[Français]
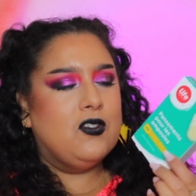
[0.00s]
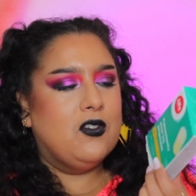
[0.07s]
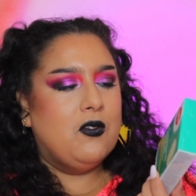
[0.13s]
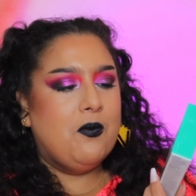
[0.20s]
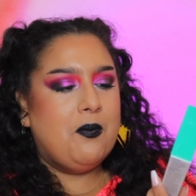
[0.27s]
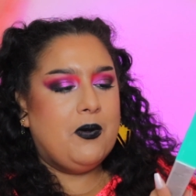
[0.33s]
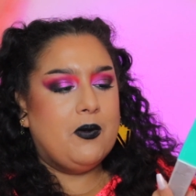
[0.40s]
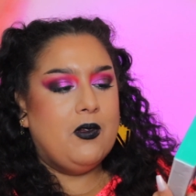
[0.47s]

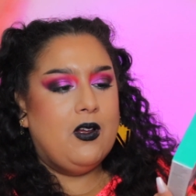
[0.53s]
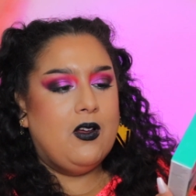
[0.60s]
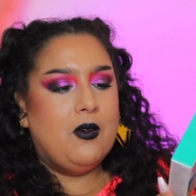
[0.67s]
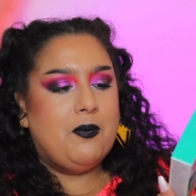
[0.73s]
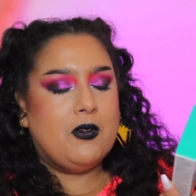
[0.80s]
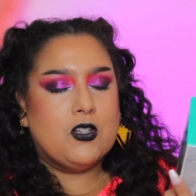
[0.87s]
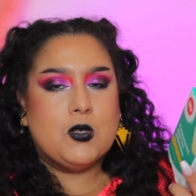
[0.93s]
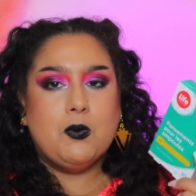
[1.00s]
de euh,
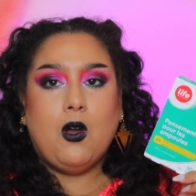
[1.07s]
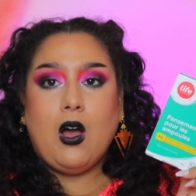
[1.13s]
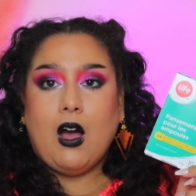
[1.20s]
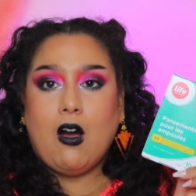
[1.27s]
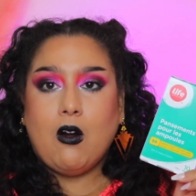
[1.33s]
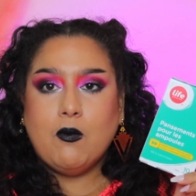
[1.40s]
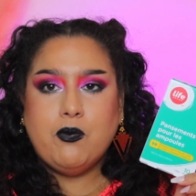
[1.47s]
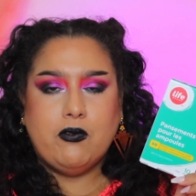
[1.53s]
pansements à
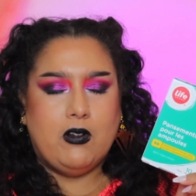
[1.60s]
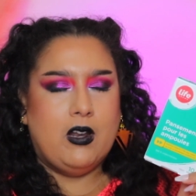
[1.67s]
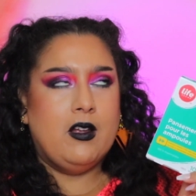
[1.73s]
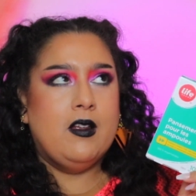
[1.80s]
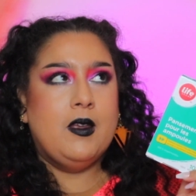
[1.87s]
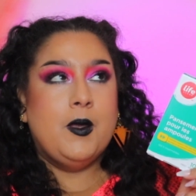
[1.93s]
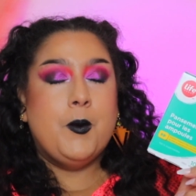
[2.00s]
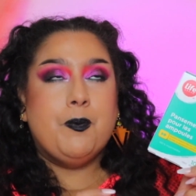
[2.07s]
ampoule.
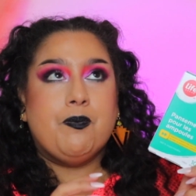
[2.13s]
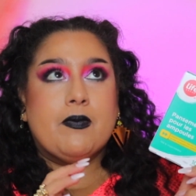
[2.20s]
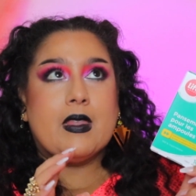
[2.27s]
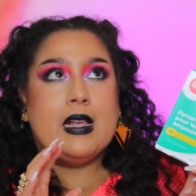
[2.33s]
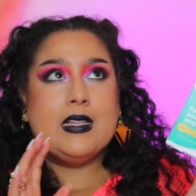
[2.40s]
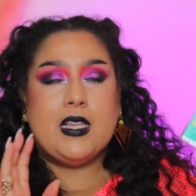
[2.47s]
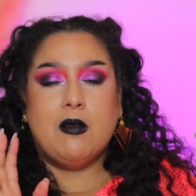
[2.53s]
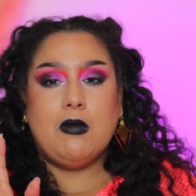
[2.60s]

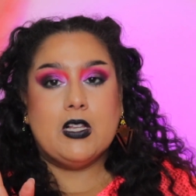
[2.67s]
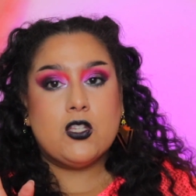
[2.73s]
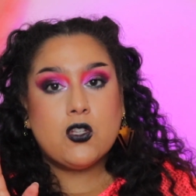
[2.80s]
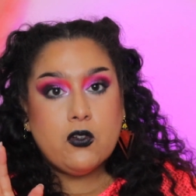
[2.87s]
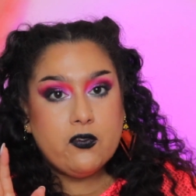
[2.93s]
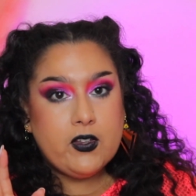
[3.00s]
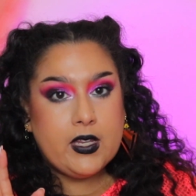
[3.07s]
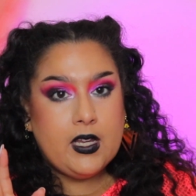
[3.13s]
Ça m'a
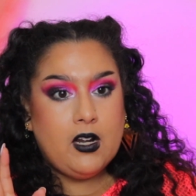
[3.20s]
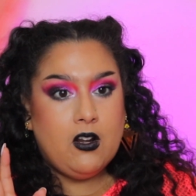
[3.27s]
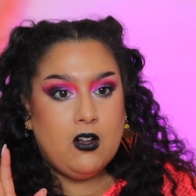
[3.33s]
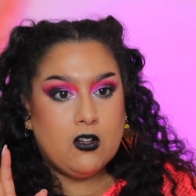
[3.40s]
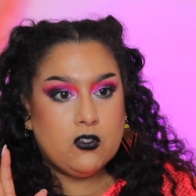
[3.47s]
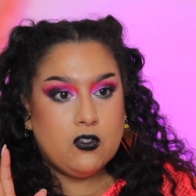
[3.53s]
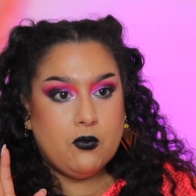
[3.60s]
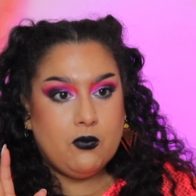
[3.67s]
sauvé
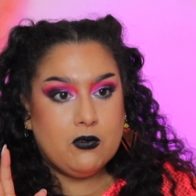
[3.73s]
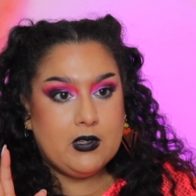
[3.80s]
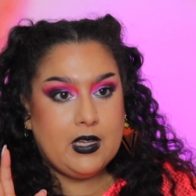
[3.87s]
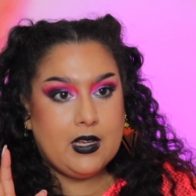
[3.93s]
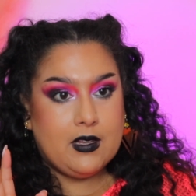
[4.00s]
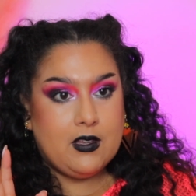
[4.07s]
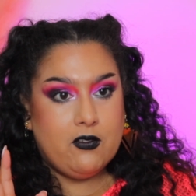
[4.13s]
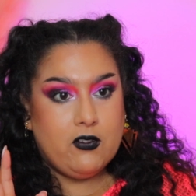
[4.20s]
lors de mon
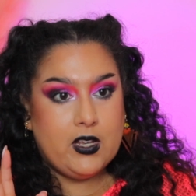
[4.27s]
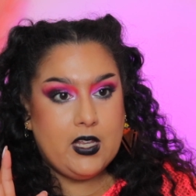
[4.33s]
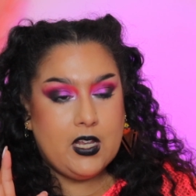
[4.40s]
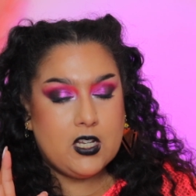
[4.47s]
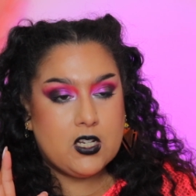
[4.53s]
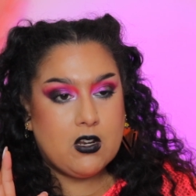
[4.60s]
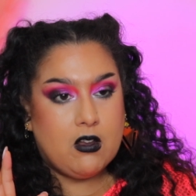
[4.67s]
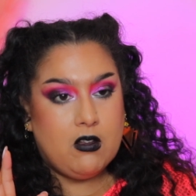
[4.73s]
dernier
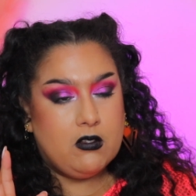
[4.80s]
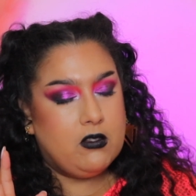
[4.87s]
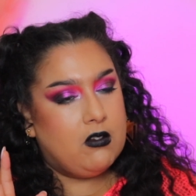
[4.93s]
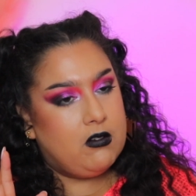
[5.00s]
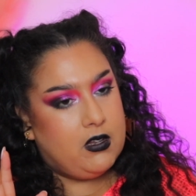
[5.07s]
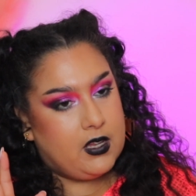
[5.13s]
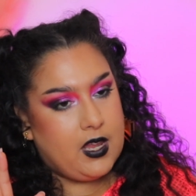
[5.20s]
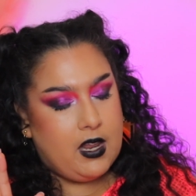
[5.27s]
voyage dans
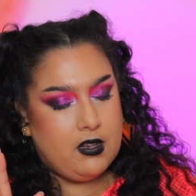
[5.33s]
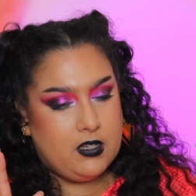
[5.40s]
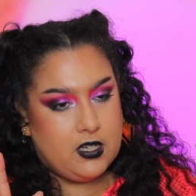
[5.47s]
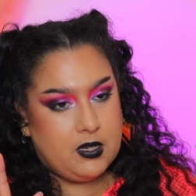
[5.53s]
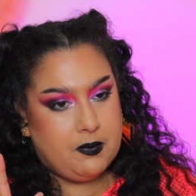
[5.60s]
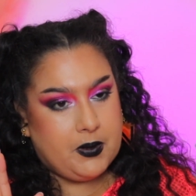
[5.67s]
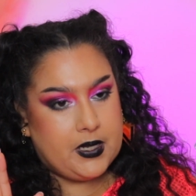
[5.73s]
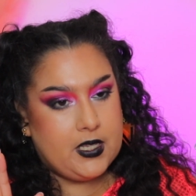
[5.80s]
lequel
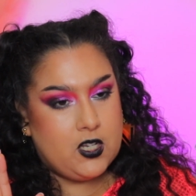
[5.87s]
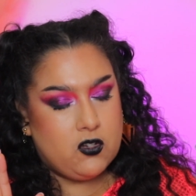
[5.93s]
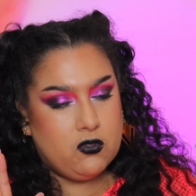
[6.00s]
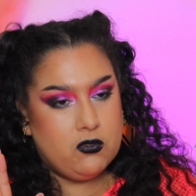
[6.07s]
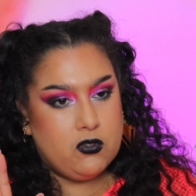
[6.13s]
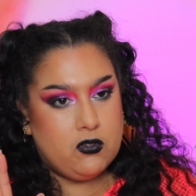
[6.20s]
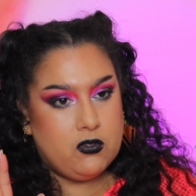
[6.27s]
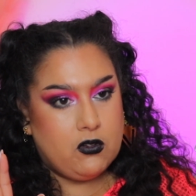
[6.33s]
j'ai pris des
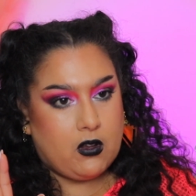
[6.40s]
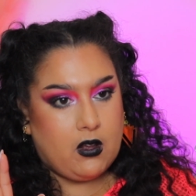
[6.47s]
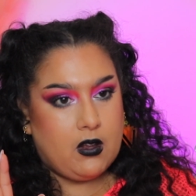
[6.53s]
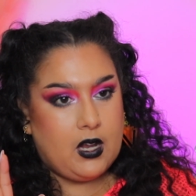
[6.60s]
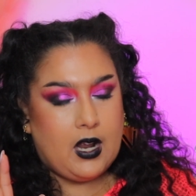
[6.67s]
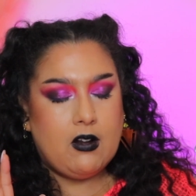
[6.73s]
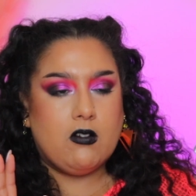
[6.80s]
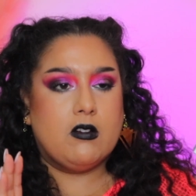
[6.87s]
chaussures.
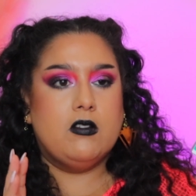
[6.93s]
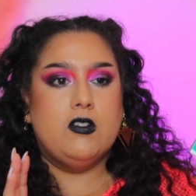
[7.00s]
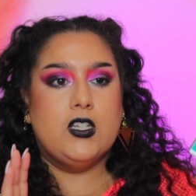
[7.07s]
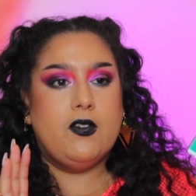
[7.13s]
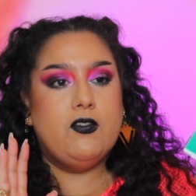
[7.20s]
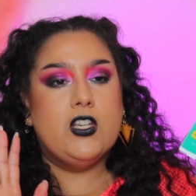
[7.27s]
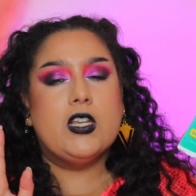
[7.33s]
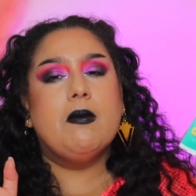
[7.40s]
Alors
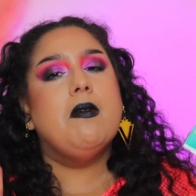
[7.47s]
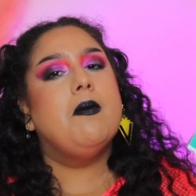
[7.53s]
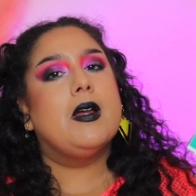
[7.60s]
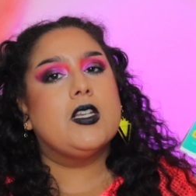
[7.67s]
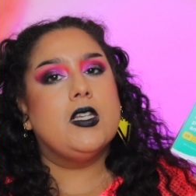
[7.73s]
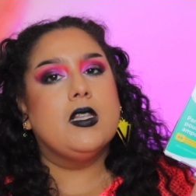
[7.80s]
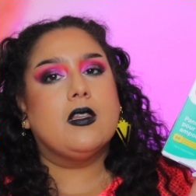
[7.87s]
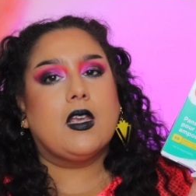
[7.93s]
j'avais jamais
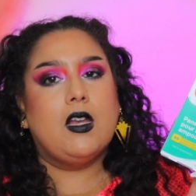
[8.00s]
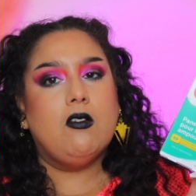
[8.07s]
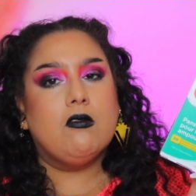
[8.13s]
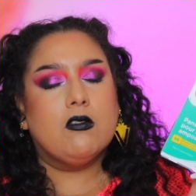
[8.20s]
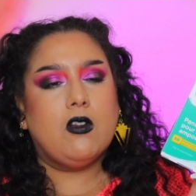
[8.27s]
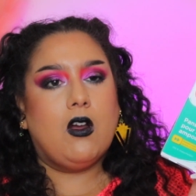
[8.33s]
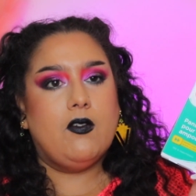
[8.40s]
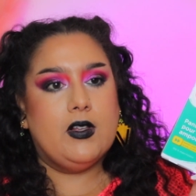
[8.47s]
marché très
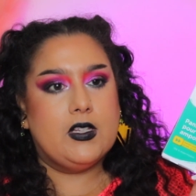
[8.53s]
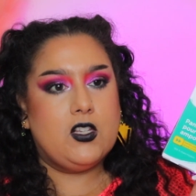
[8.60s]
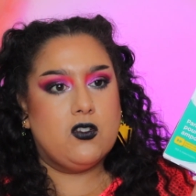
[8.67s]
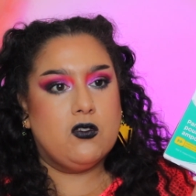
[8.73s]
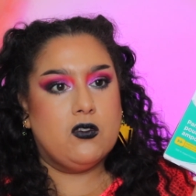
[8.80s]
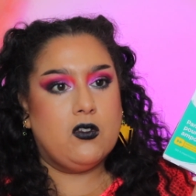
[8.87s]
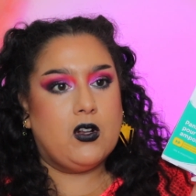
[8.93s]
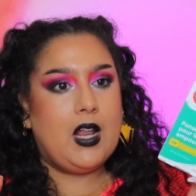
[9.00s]
longtemps avec ces
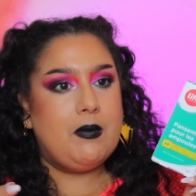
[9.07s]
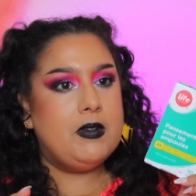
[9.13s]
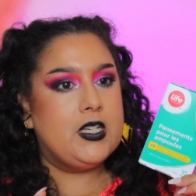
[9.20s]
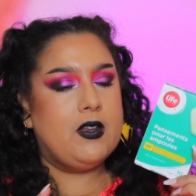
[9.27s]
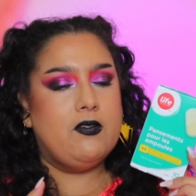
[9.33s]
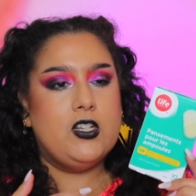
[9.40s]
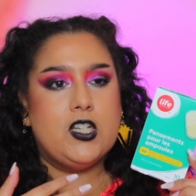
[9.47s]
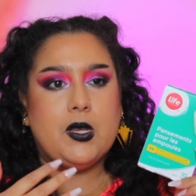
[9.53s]
chaussures là mais
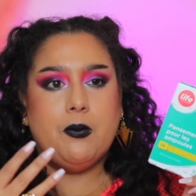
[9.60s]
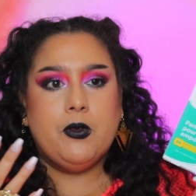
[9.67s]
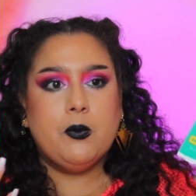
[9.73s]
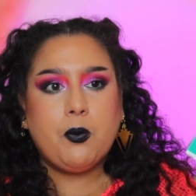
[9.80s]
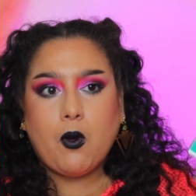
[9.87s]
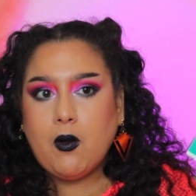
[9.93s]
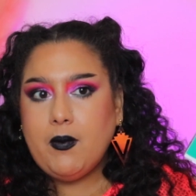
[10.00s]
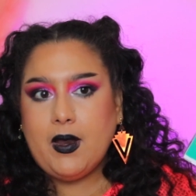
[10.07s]
j'avais jamais eu de
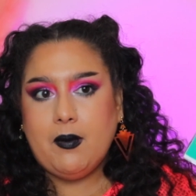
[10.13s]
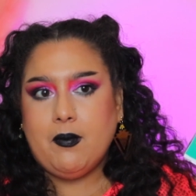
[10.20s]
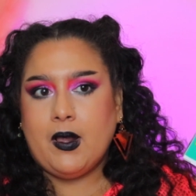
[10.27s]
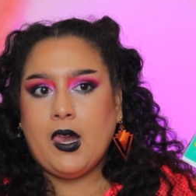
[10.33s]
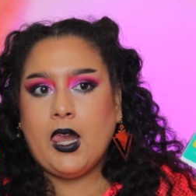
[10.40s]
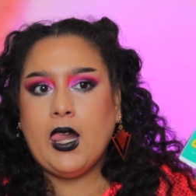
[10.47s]
problème